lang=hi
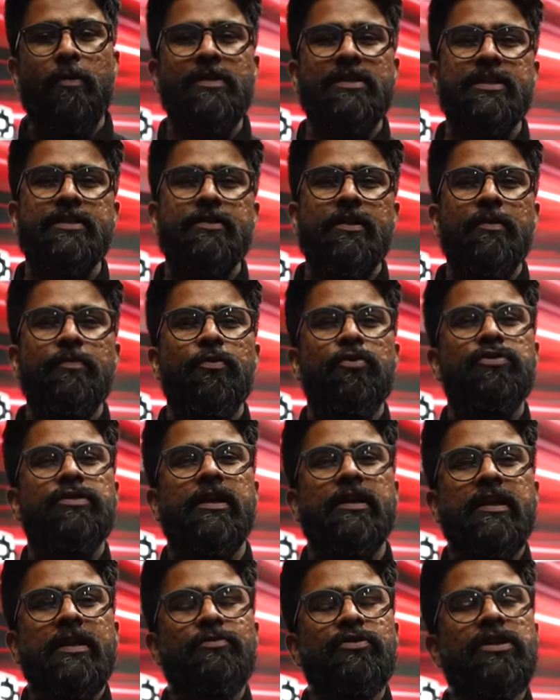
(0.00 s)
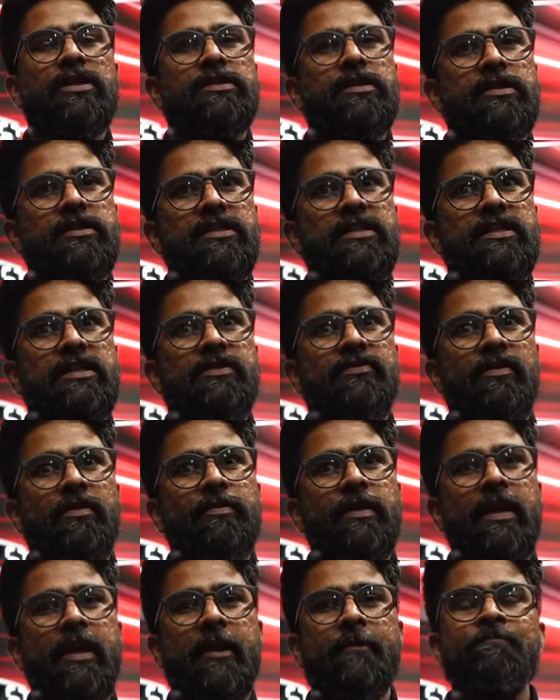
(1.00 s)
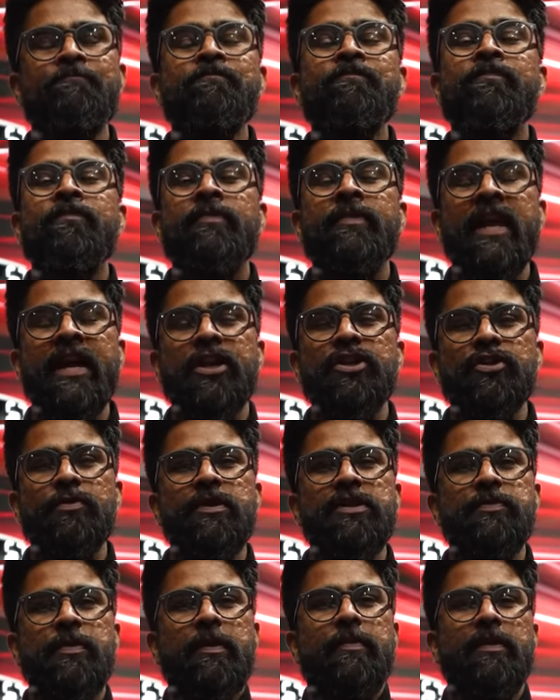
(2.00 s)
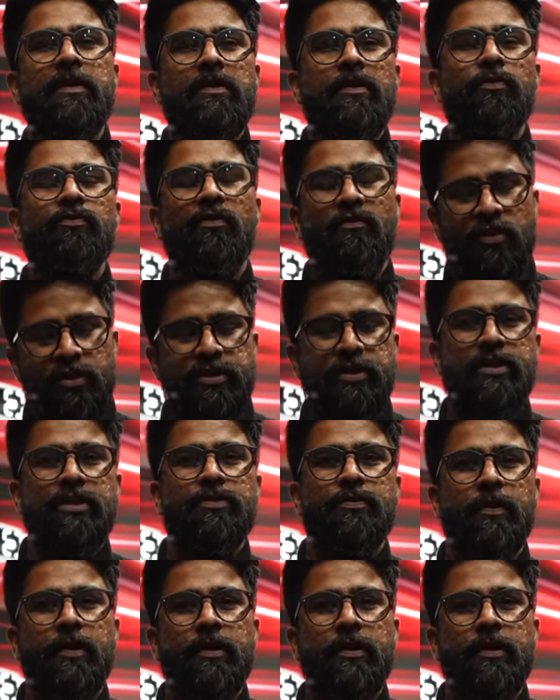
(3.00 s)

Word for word: कॉमेंट सेक्शन में पूछ सकते हैं हम उसका जल्दी से जवाब देंगे थैंक यू सो मच पीपल फॉर वॉचिंग दिस